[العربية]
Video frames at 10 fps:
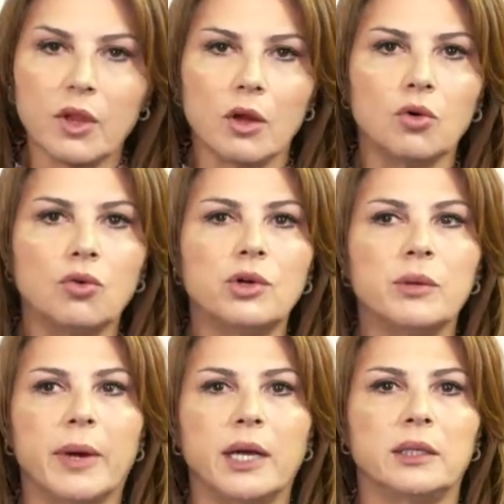خوري
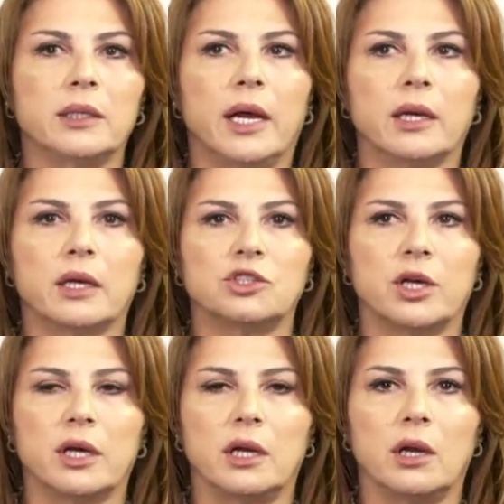معين حكى
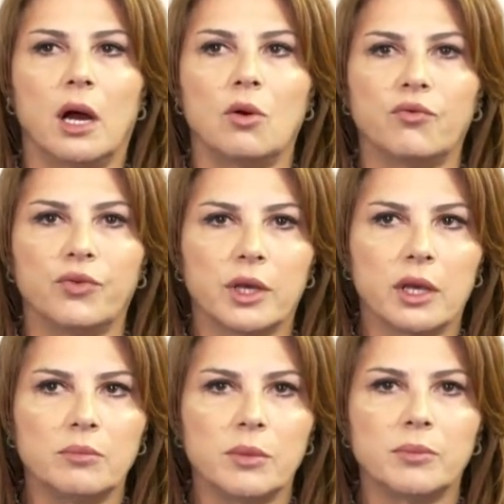شغلة أو في
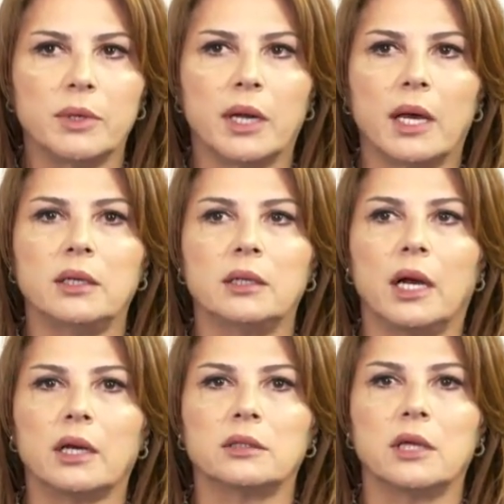كلمة من عينة
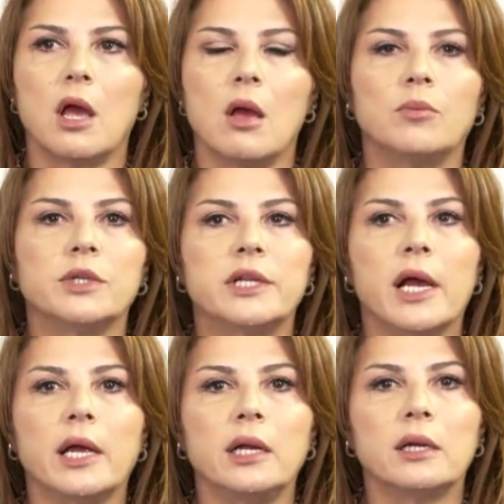حكتها
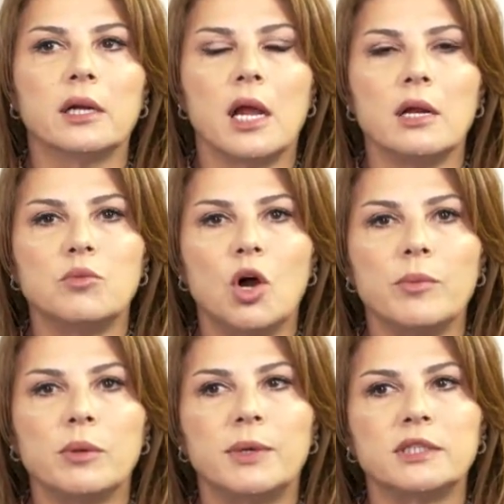بتلاقي
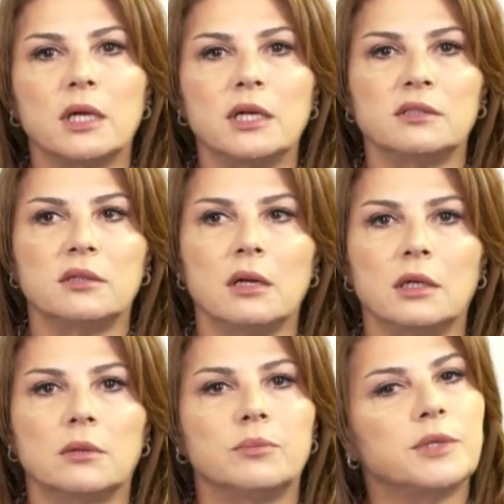المؤمن بطل
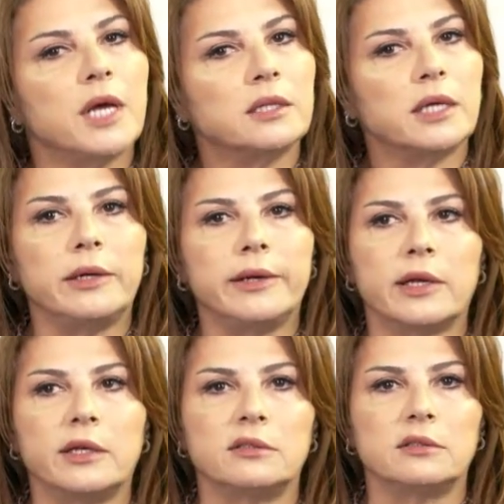يصلي ابتعد عن
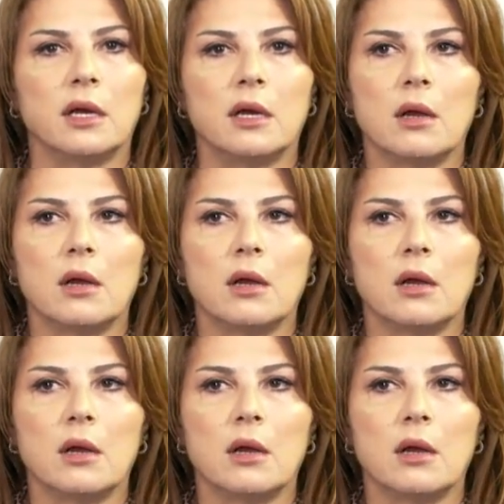الكنيسة